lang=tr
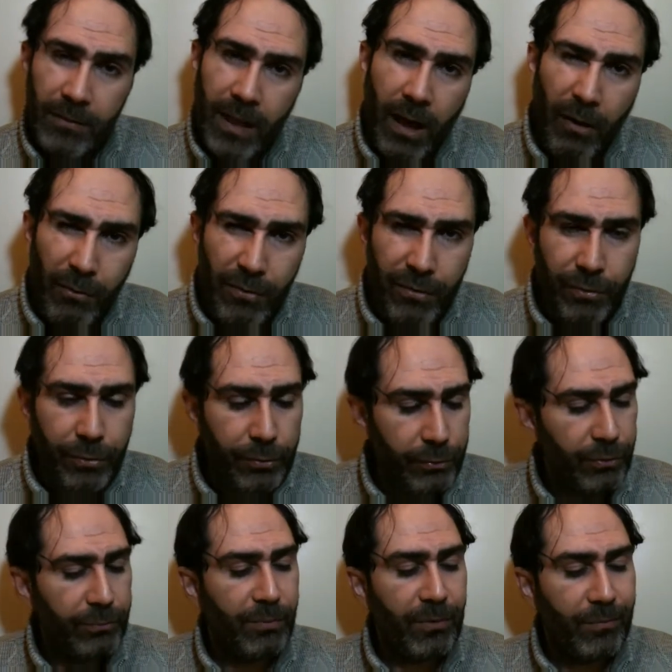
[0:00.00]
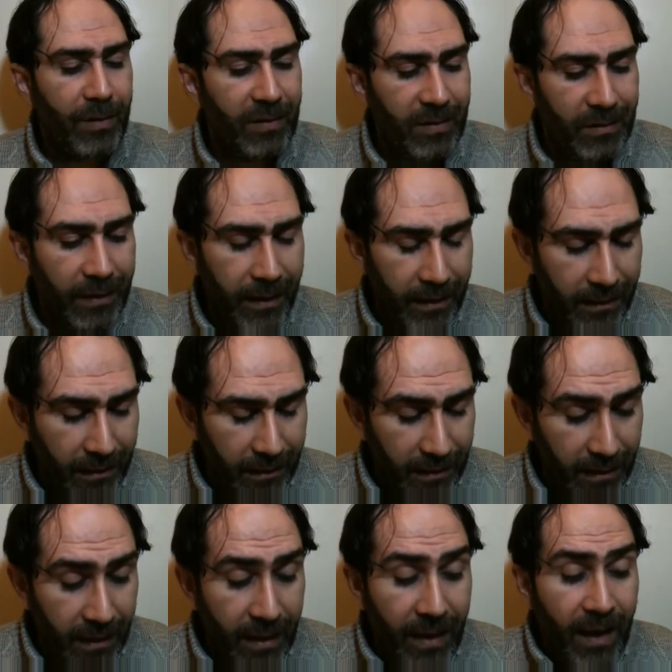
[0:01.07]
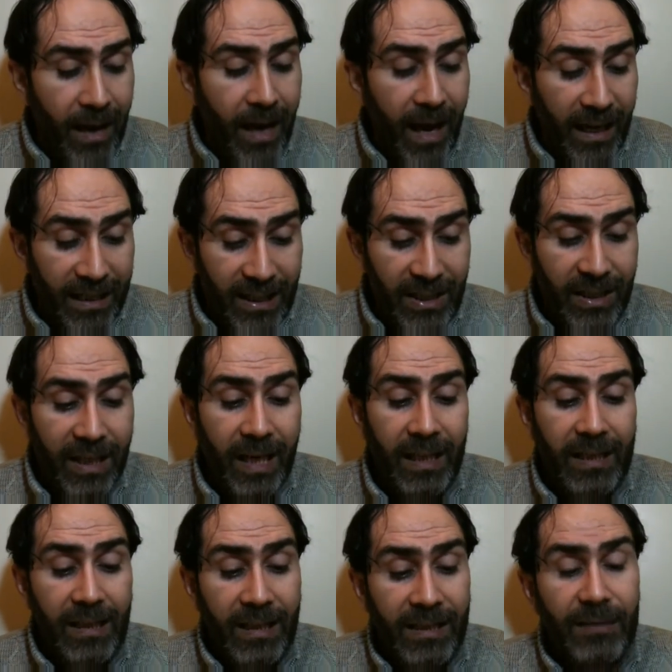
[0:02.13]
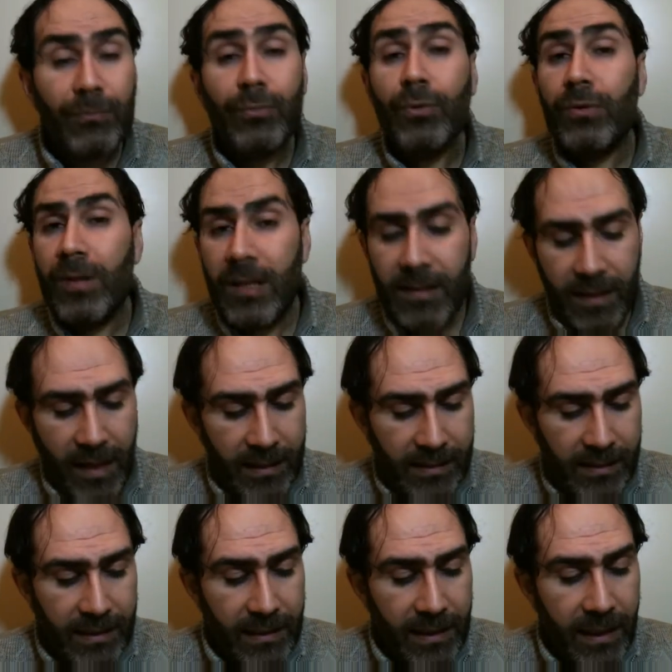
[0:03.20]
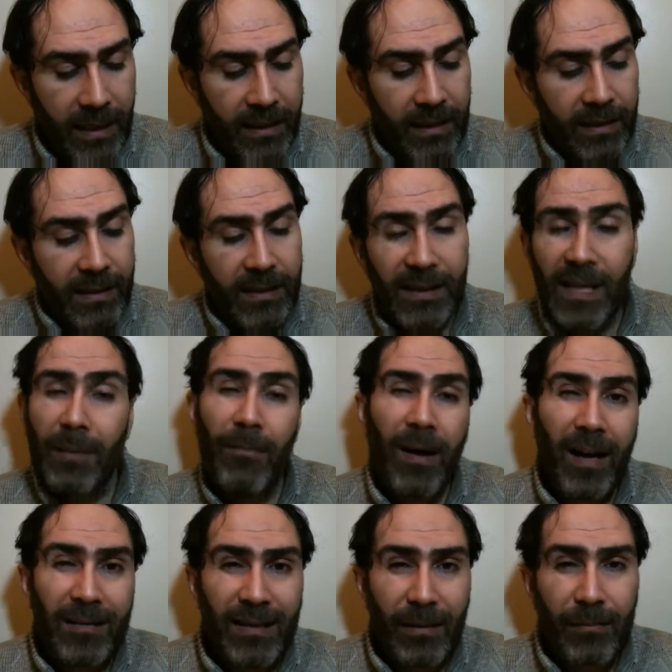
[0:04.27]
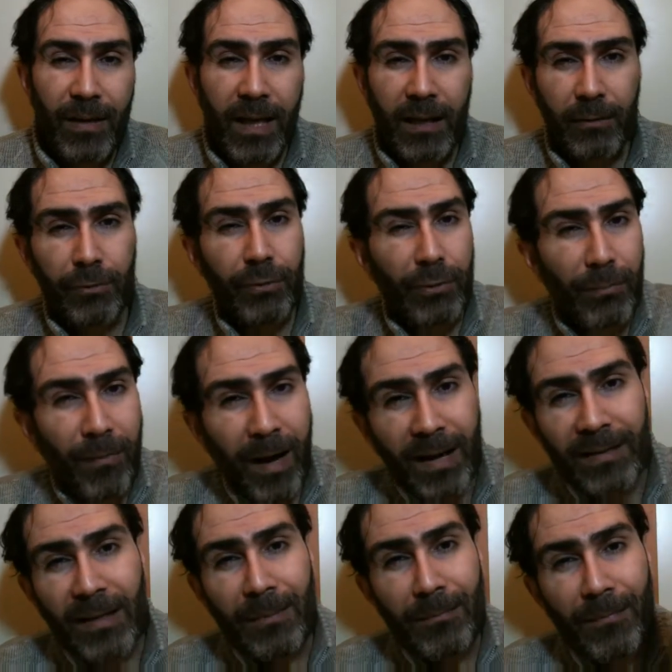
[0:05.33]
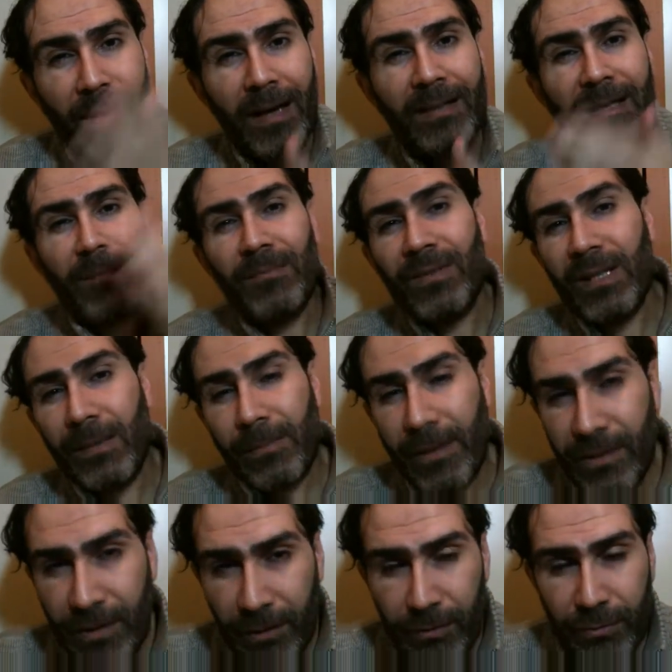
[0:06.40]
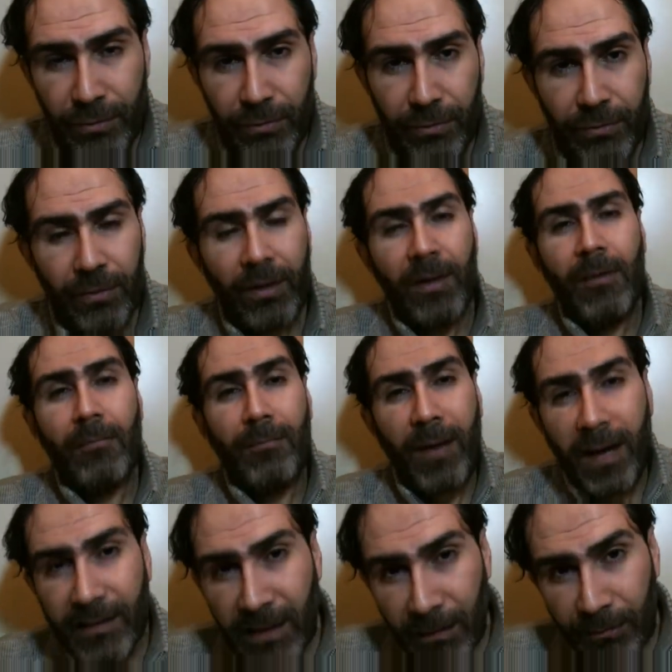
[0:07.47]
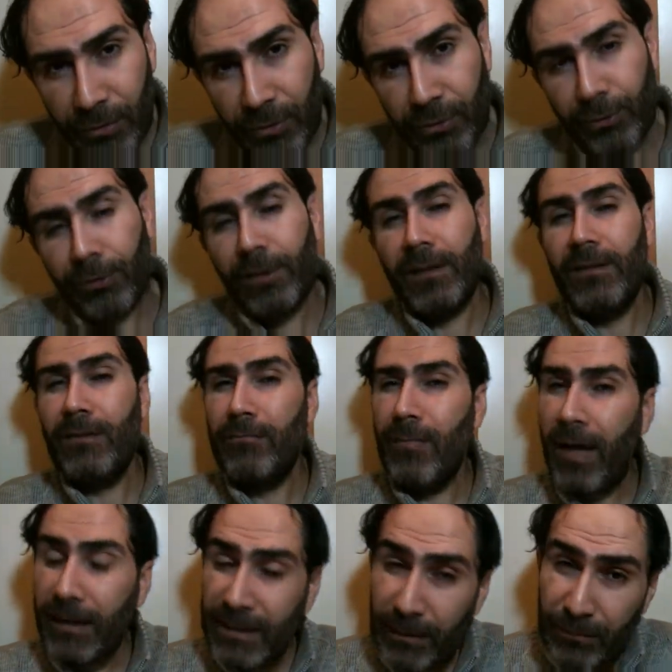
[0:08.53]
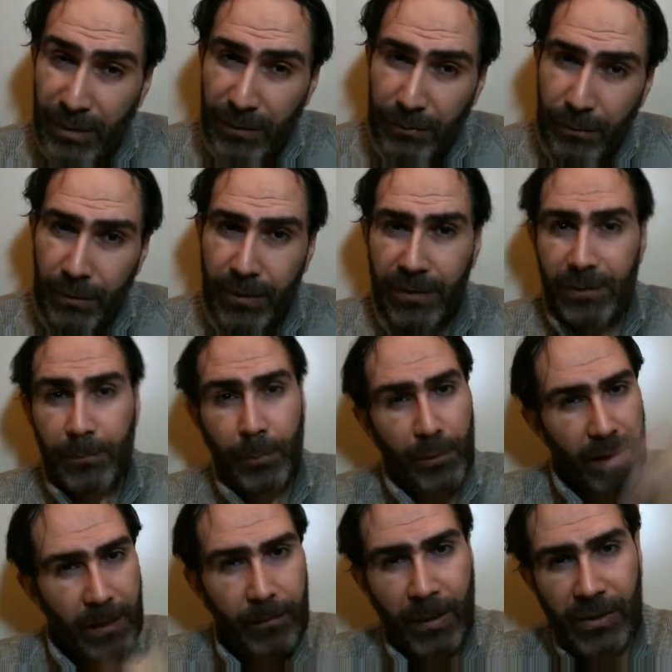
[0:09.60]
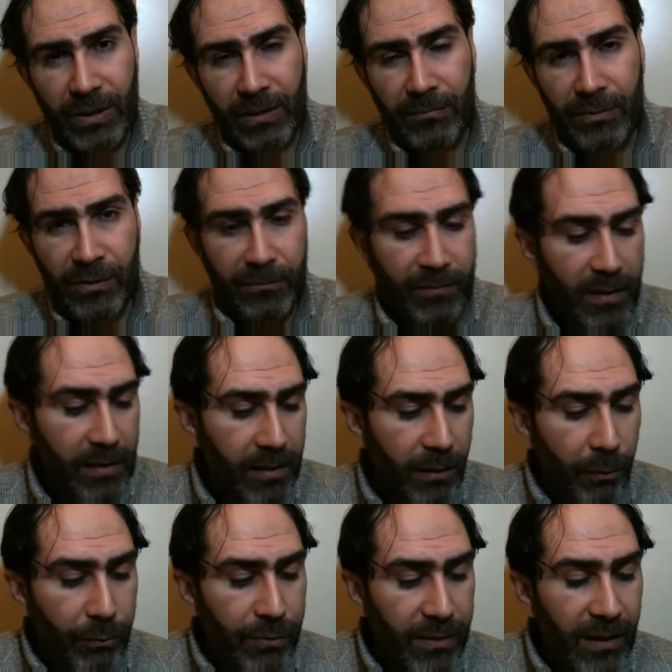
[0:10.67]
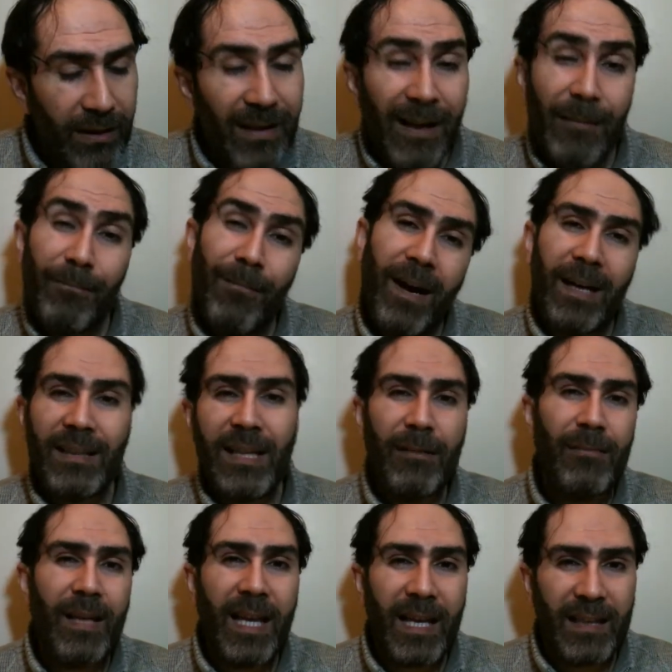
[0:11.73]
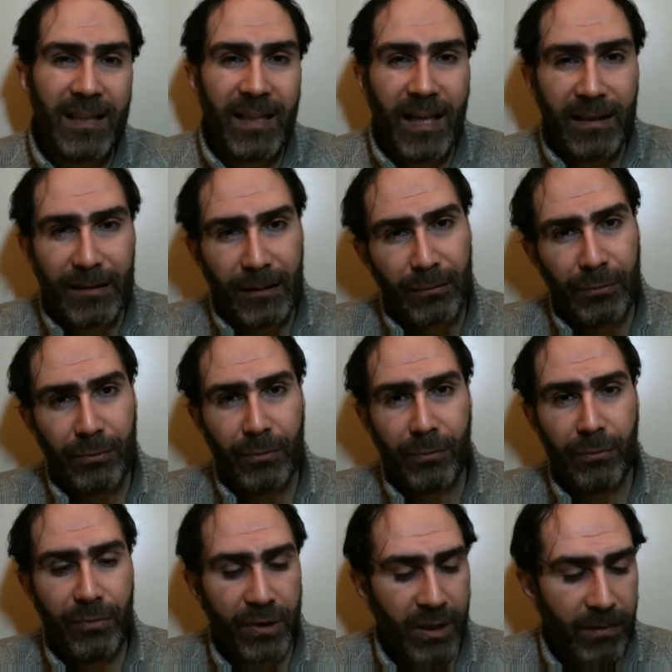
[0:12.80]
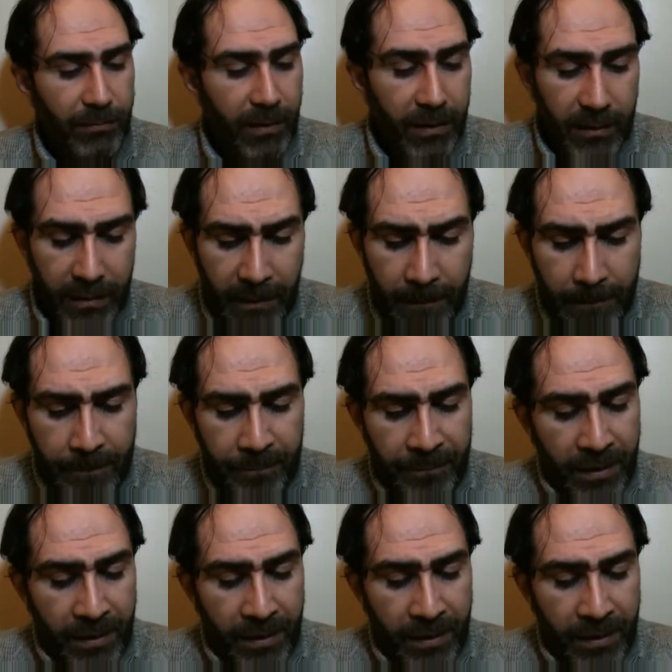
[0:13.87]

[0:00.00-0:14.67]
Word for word: daha önce okuduğumuz metinlerdeki hakikatlerin muktezasıyla niye mademler diyor? Madem madem diye başladı çünkü. Madem ki şöyledir, madem ki böyledir, böyle başlamıştı metni, O yüzden mademler diye anlatıyor önceki metni.